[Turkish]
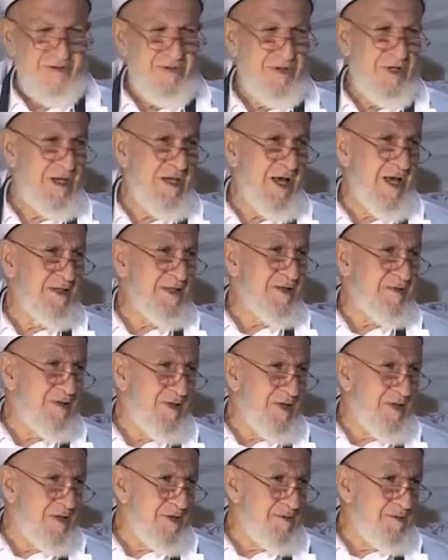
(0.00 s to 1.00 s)
Niye geldin
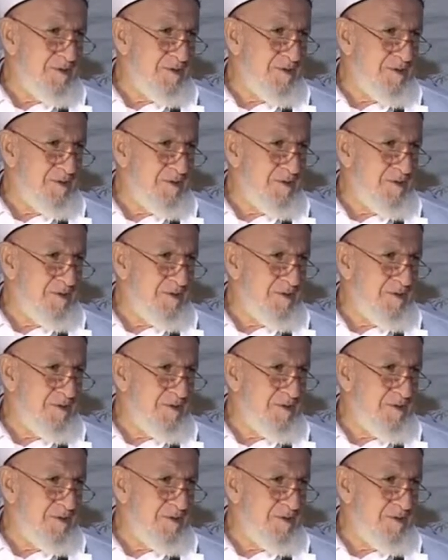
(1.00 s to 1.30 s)
ulan demiş.